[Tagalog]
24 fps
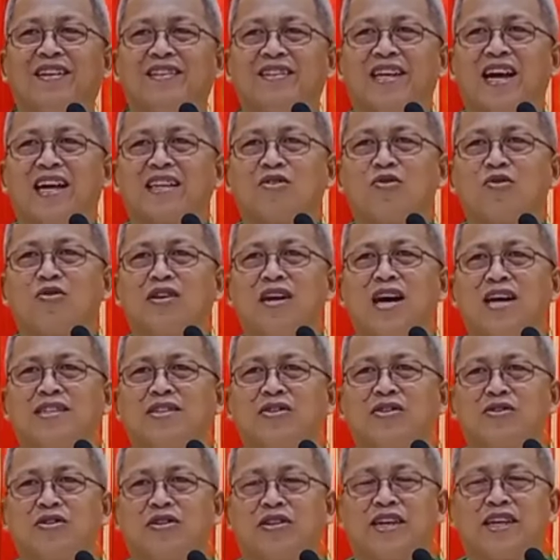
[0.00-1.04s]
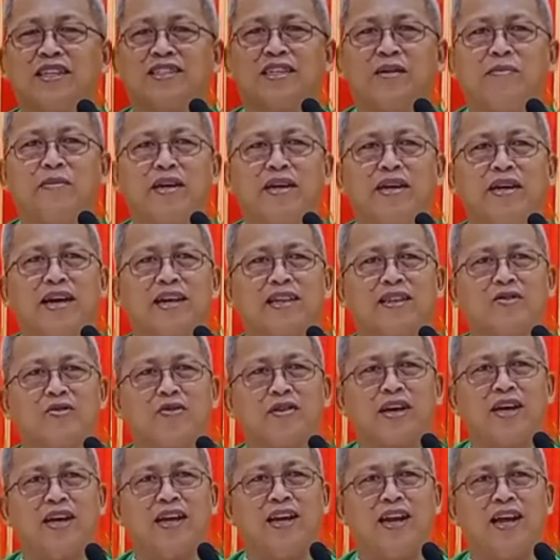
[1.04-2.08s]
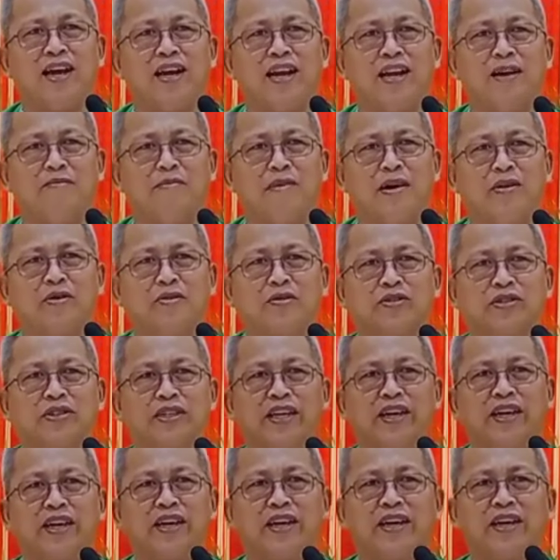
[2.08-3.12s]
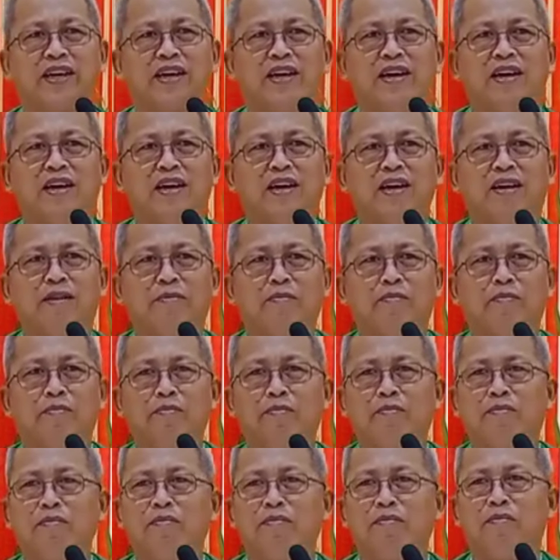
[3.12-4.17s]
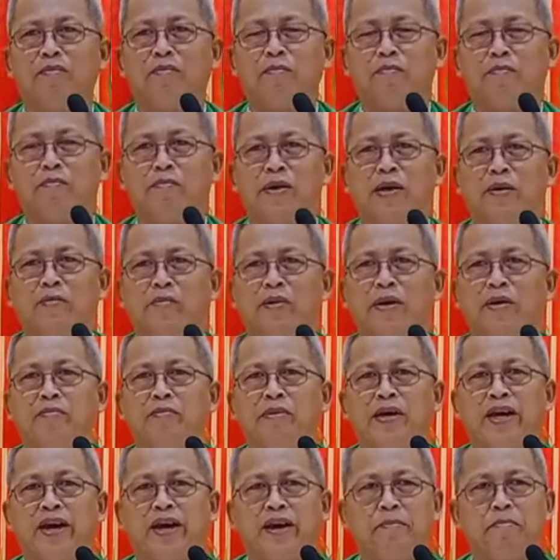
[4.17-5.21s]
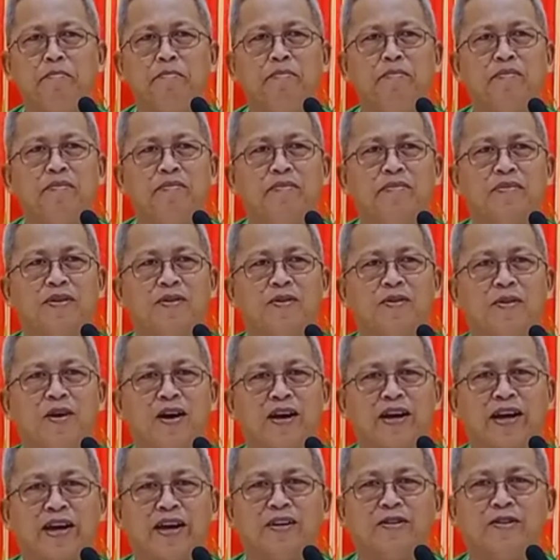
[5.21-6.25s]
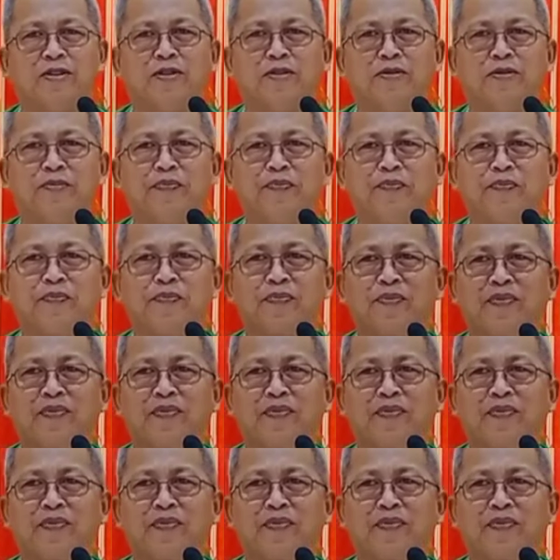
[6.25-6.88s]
sa atong nasod kaysa may atong giilang labaw si PBBM o ang Ginoo.